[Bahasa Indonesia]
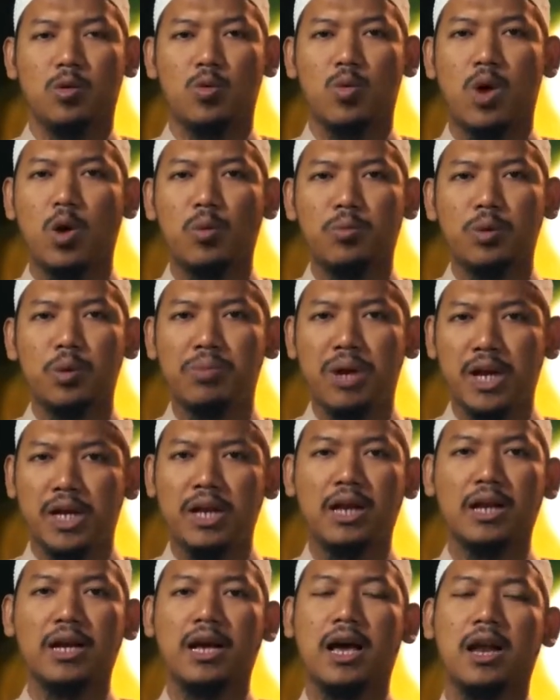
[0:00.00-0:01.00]
walaupun
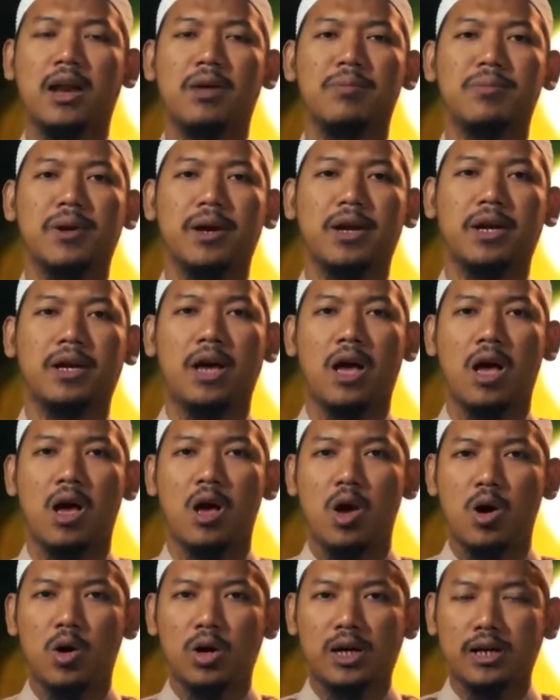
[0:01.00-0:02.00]
beda negara mereka,